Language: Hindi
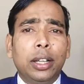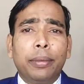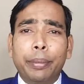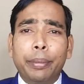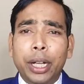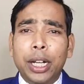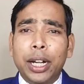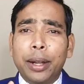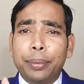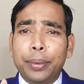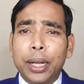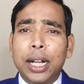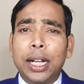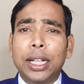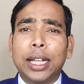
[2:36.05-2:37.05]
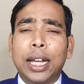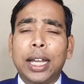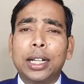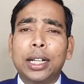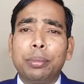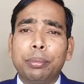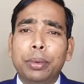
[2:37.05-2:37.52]
मगर आपका आधार
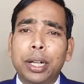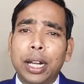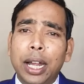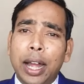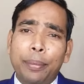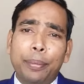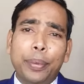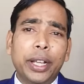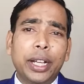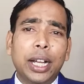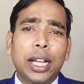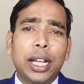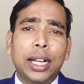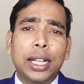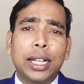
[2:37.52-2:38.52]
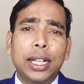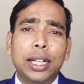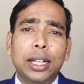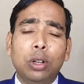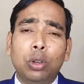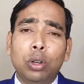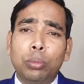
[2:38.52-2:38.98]
नंबर आप ही का आ रहा
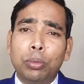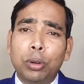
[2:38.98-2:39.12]
है और